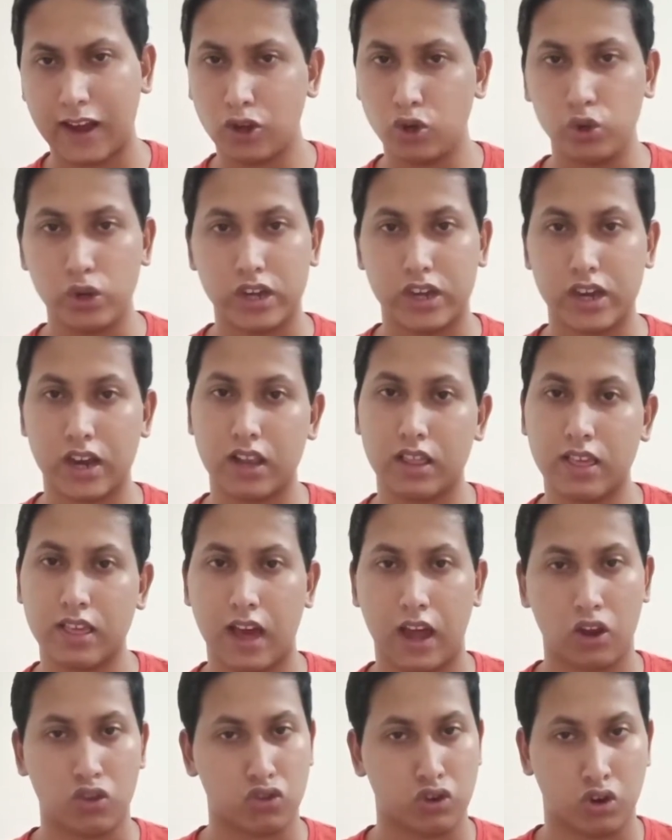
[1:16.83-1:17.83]
একটু
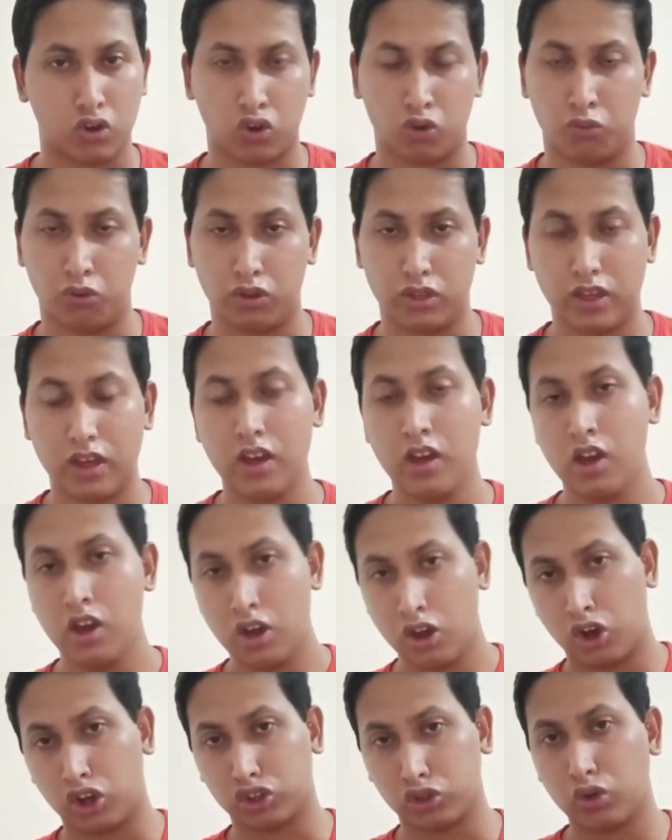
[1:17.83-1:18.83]
ডিটেলসে আলোচনা করব যে
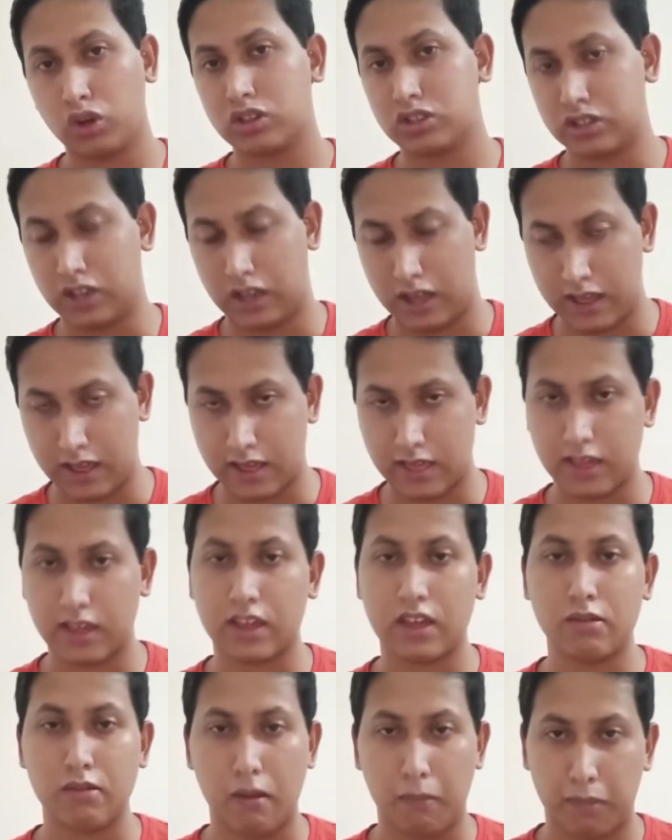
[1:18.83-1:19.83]
কতগুলো স্টেজ
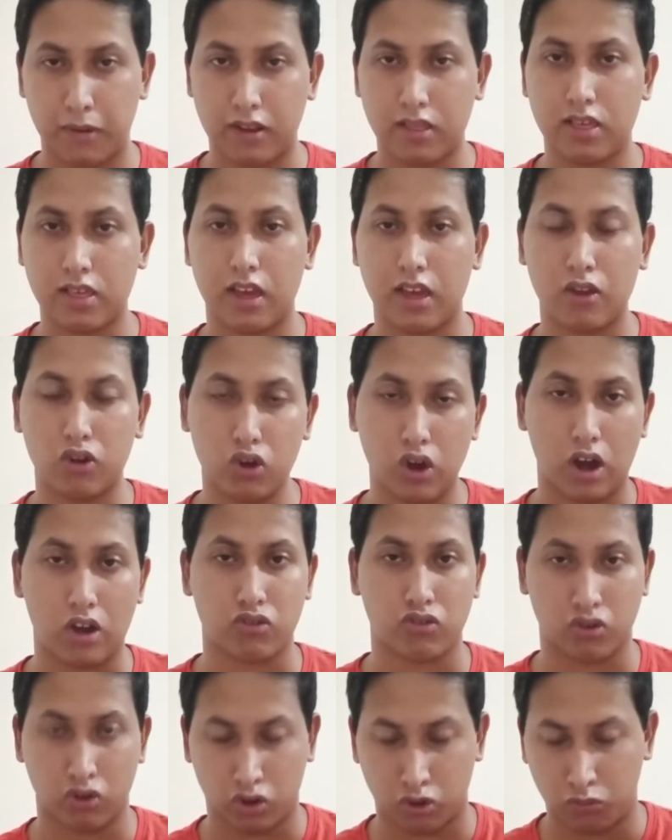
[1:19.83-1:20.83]
আছে কি ব্যাপার সেইগুলো
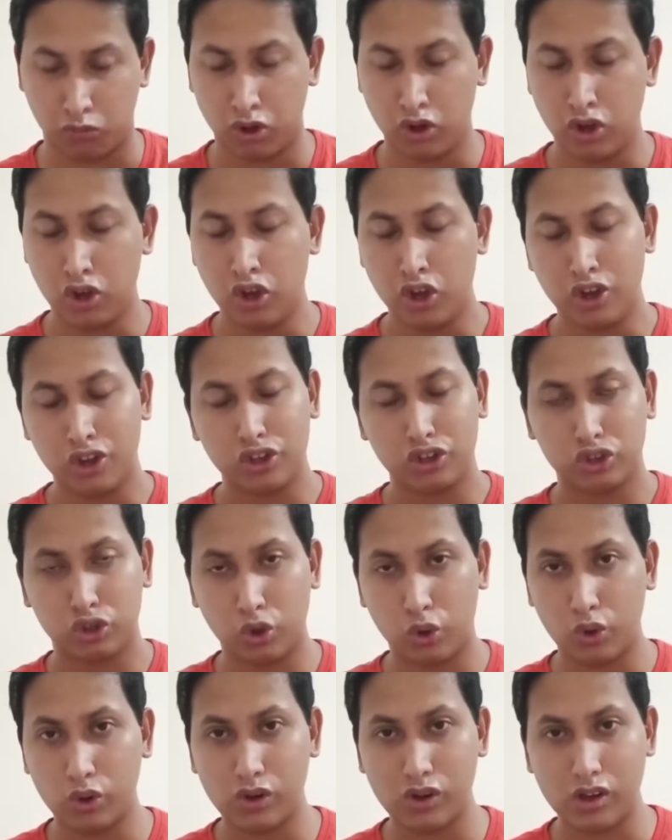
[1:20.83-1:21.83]
আলোচনা করব
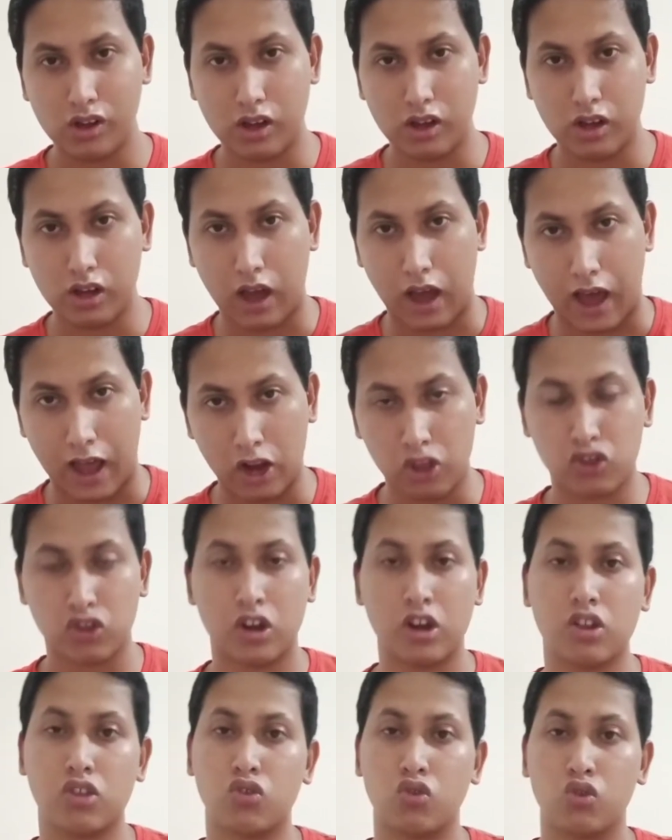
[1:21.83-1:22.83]
তো
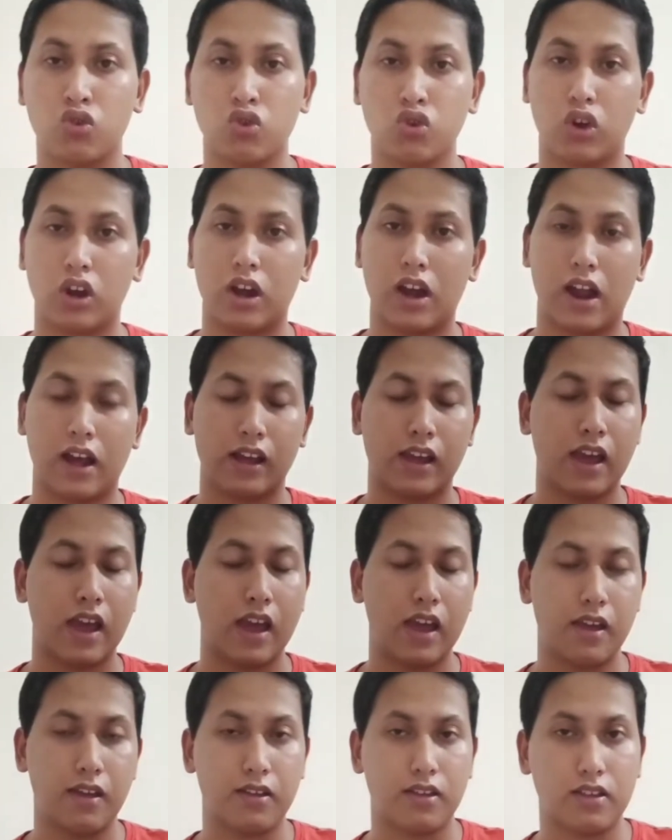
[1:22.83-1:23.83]
আলোচনাটা শুরু করার
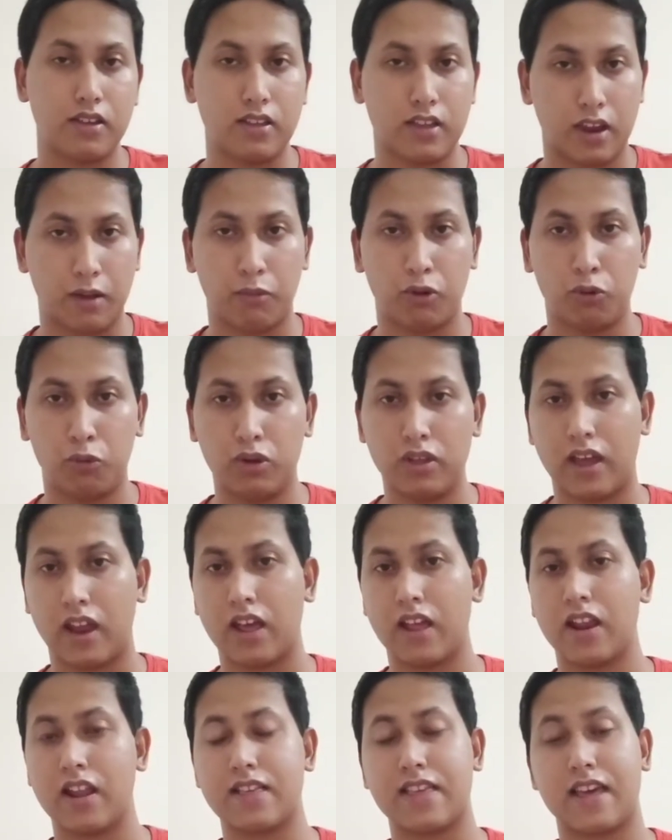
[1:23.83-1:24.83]
আগে সেটা বলবো
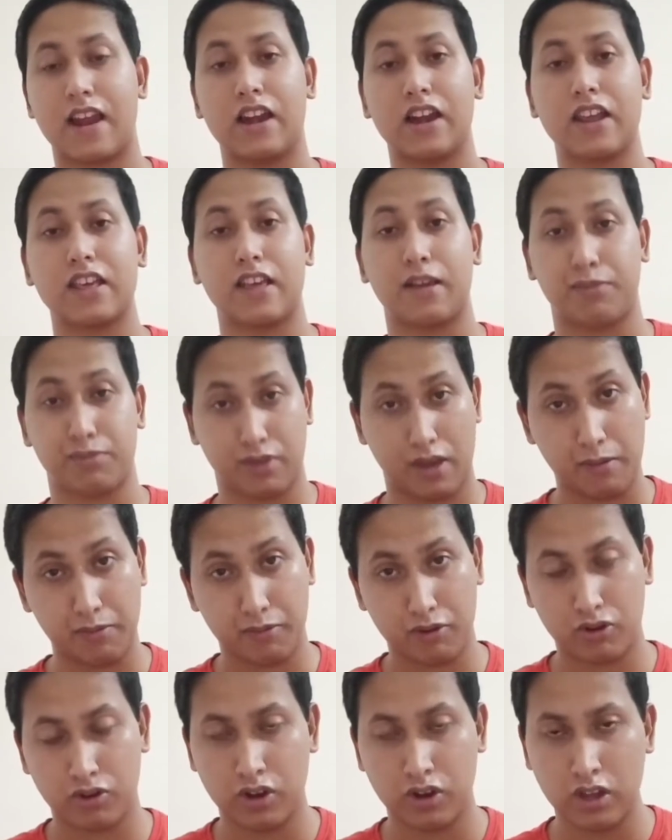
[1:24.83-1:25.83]
যারা যারা চ্যানেলটা
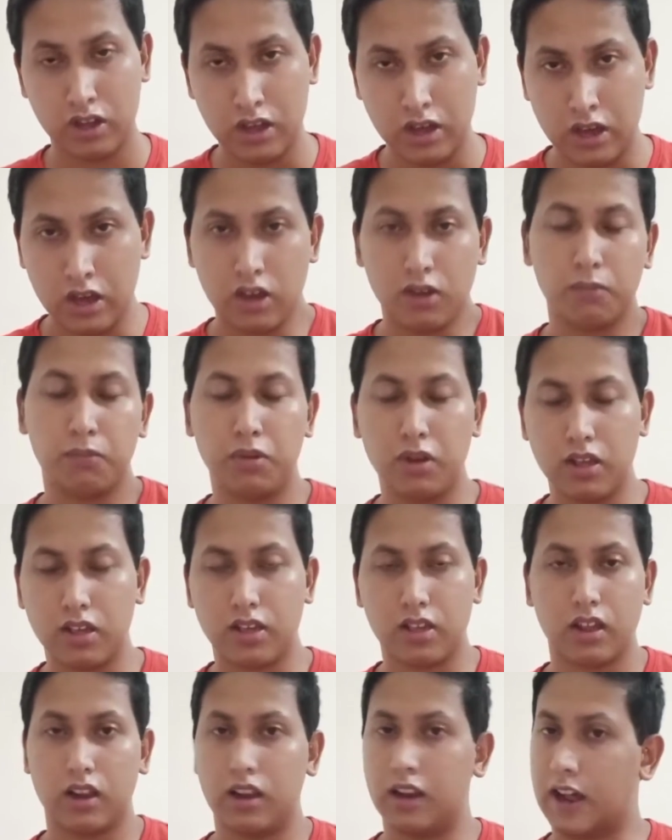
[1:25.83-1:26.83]
সাবস্ক্রাইব করনি
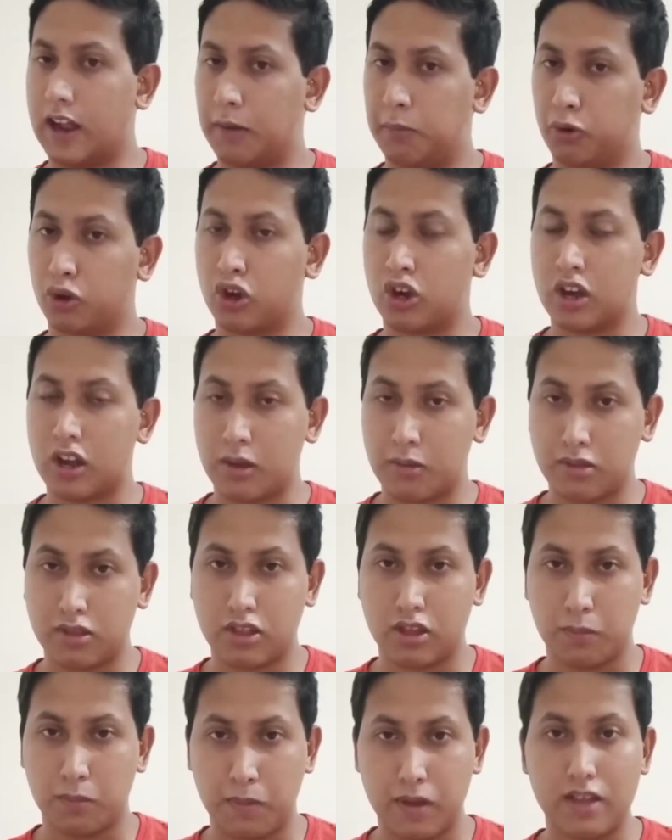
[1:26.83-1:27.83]
প্লিজ লাল বটনটা
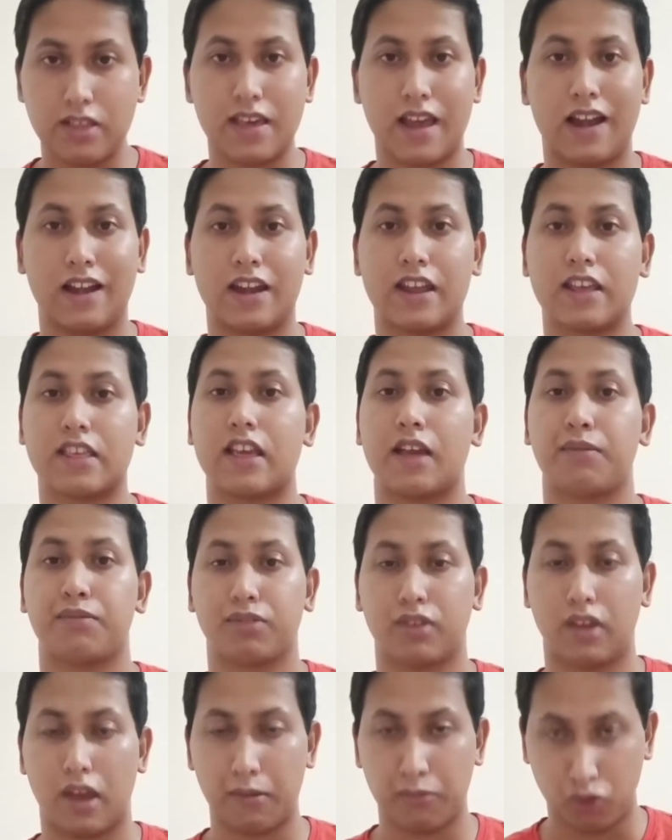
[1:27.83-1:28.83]
চিপে চ্যানেলটা
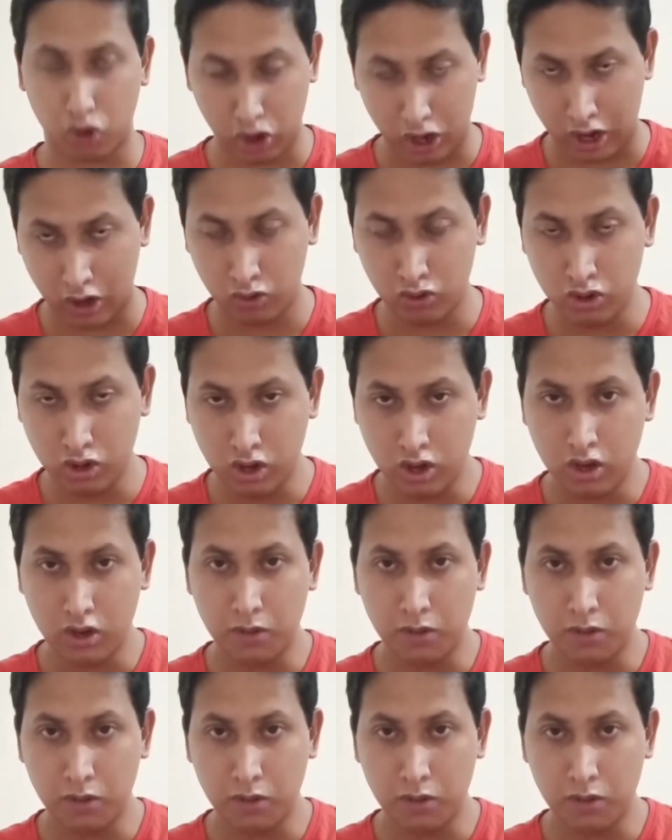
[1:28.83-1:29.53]
সাবস্ক্রাইব করে নাও